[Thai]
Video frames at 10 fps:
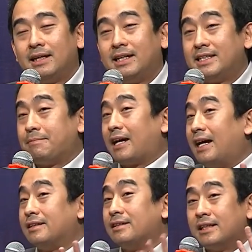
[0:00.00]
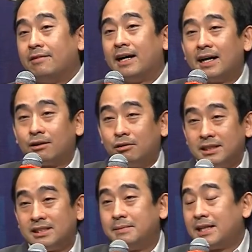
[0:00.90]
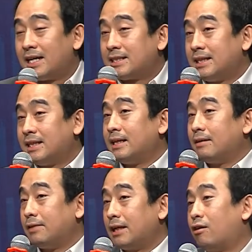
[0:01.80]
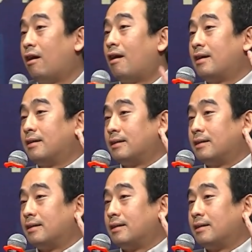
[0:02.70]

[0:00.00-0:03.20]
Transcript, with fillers: และที่สำคัญก็คือว่าคนที่มีหน้าที่วิเคราะห์